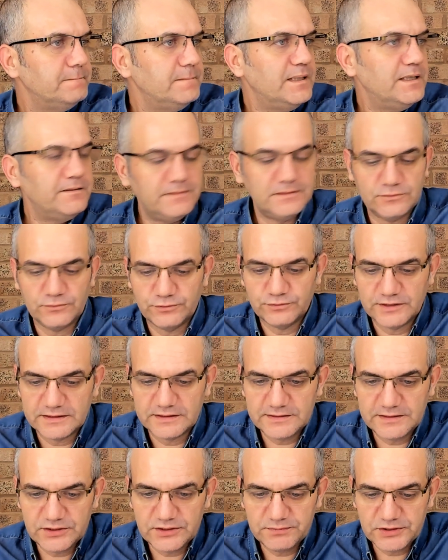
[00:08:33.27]
Evet onu da
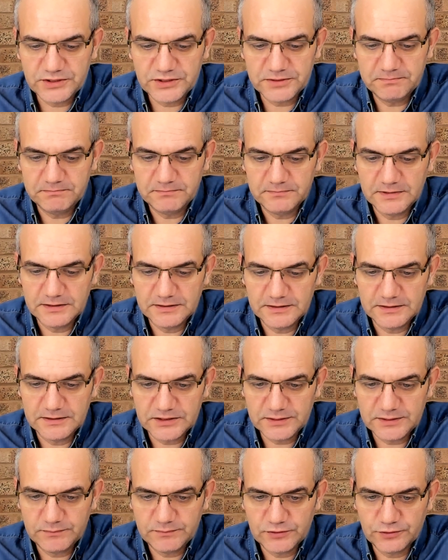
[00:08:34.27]
seçmişim. E,
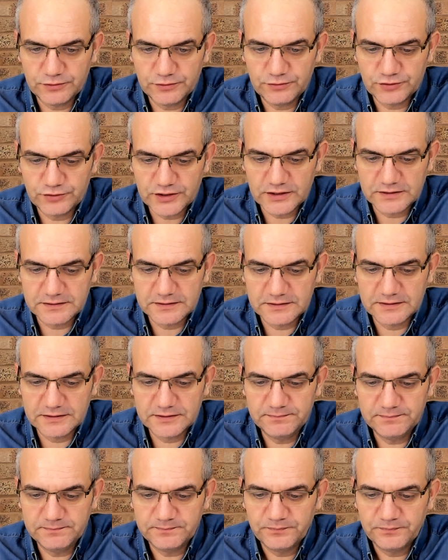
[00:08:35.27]
şimdi görünce
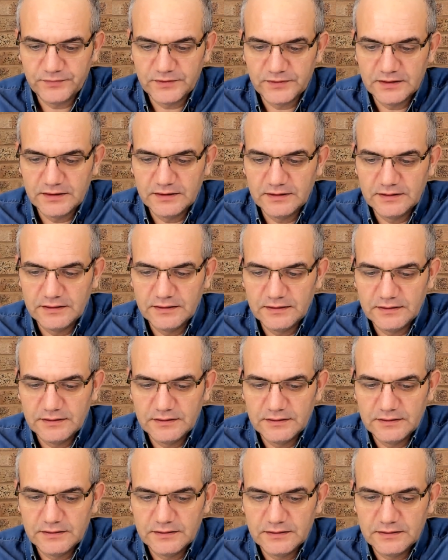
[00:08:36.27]
hatırladım
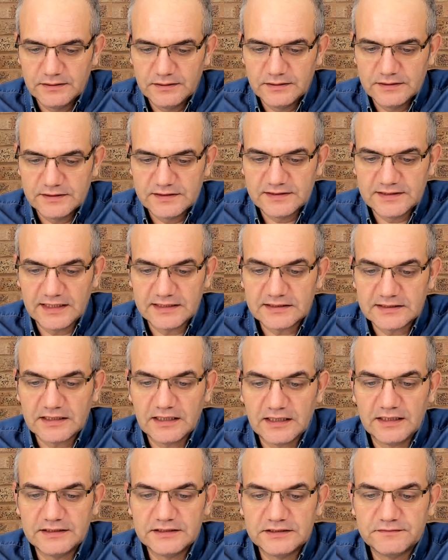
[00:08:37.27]
ses
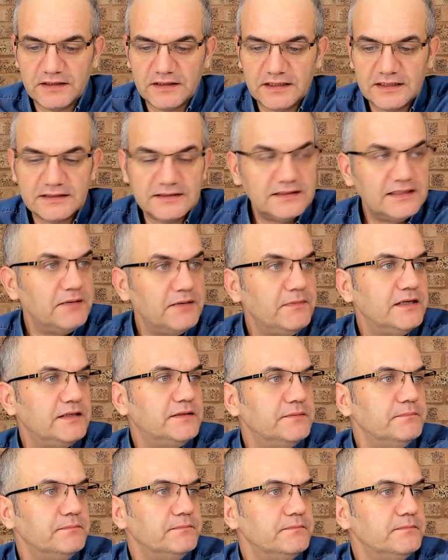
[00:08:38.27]
kaydı var
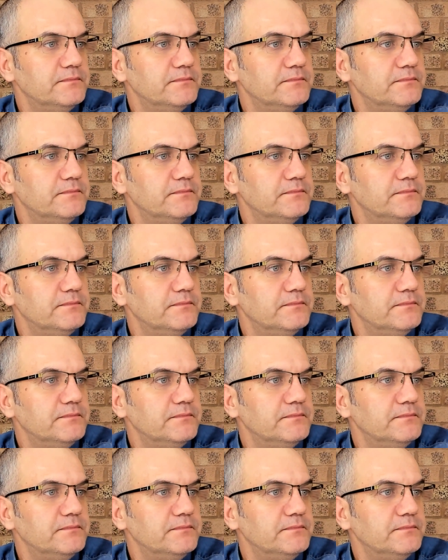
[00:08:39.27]
demedim.